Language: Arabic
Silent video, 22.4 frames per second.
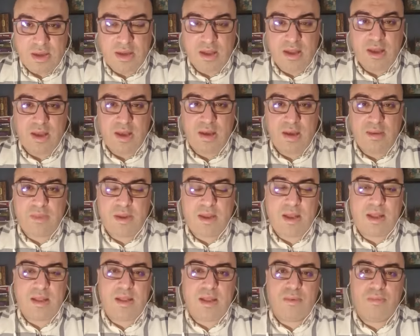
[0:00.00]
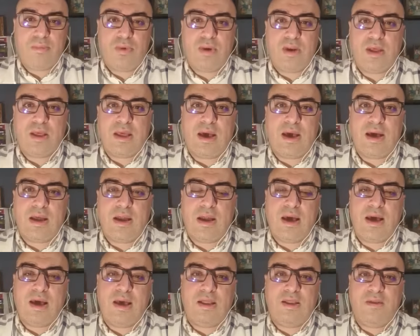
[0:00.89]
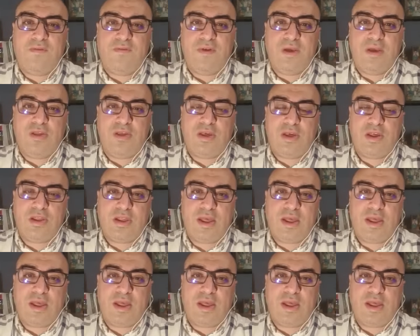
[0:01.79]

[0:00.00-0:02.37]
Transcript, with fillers: عمي اختربورغ بورقعة رائد في جيش